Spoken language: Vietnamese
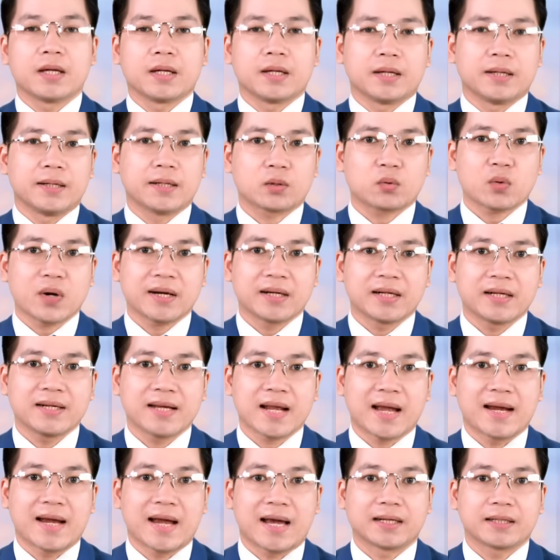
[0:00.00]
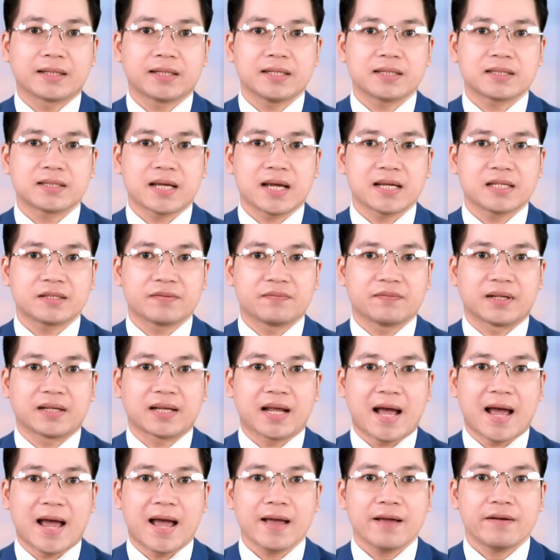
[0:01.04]
Liên quan đến đại án kit test Việt
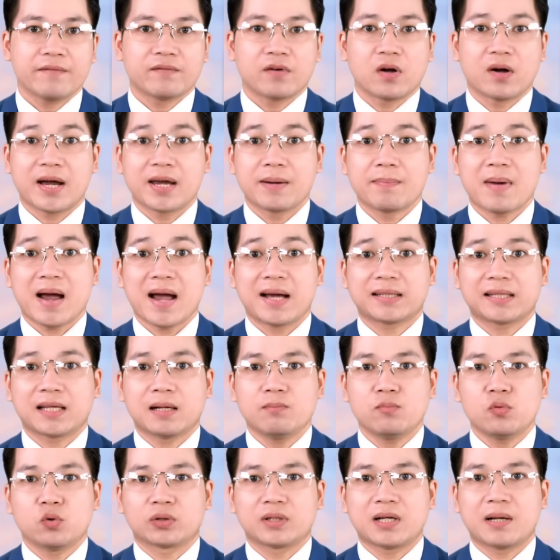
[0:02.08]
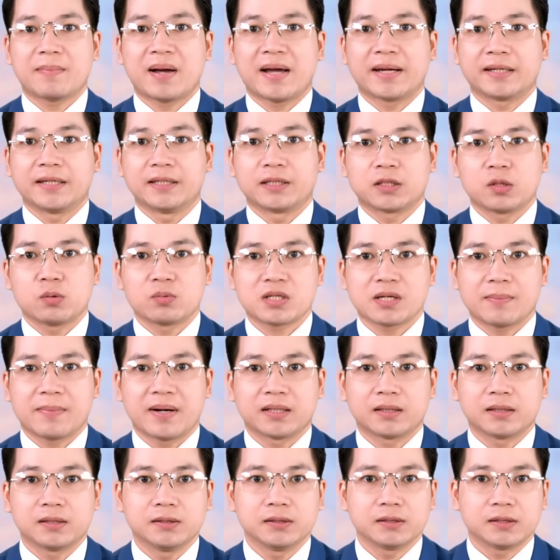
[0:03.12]
Á, vào ngày ba tháng một năm hai nghìn không trăm
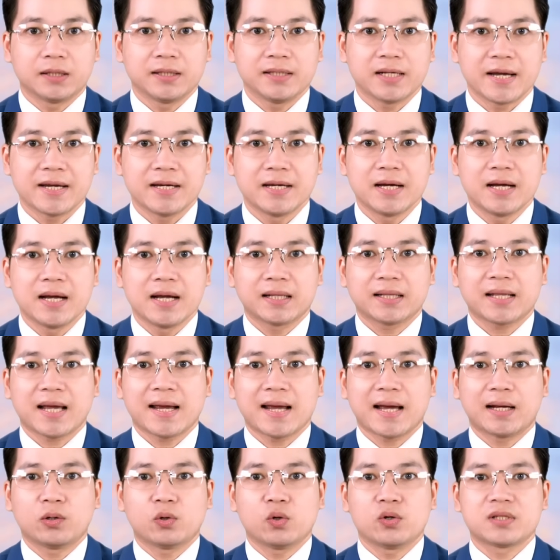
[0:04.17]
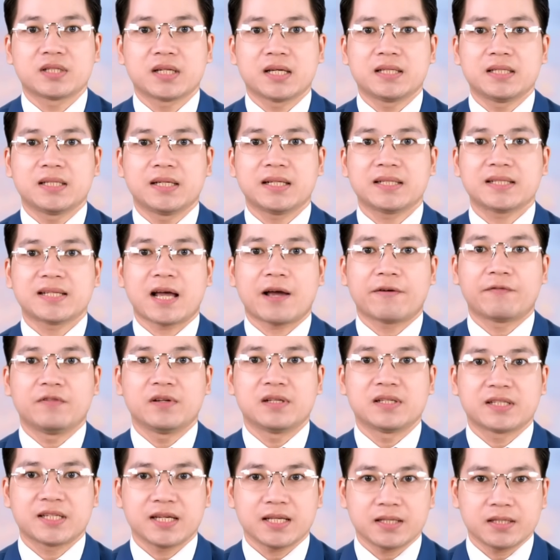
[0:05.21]
hai mươi tư tới đây, tại Hà Nội sẽ diễn ra
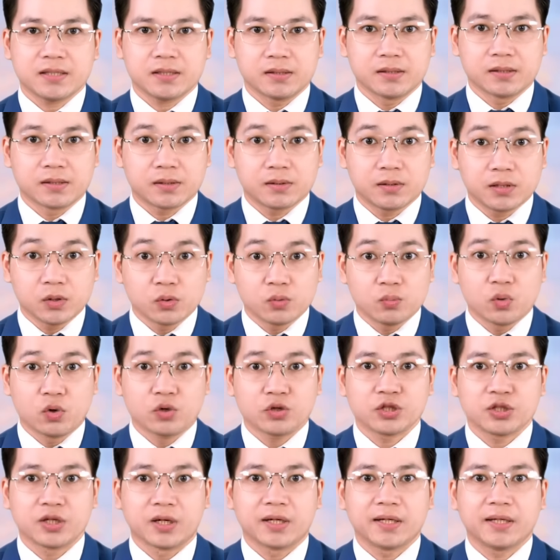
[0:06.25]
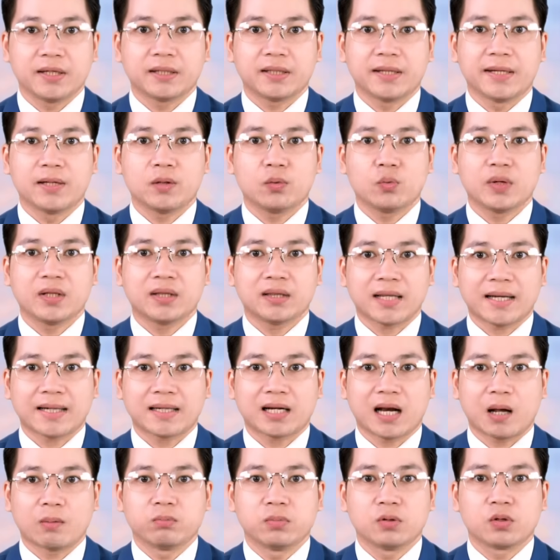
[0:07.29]
phiên xét xử cựu Bộ trưởng Y tế Nguyễn Thanh
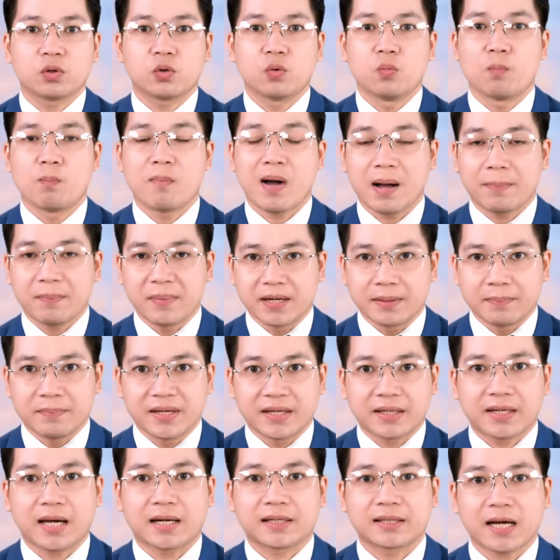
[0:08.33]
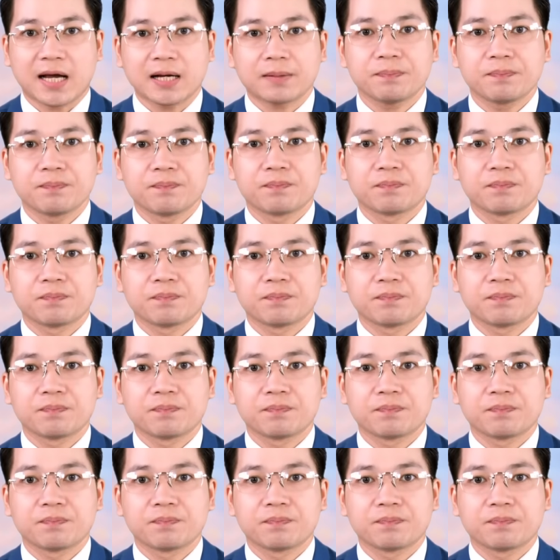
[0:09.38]
Long cùng ba mươi bảy bị can khác.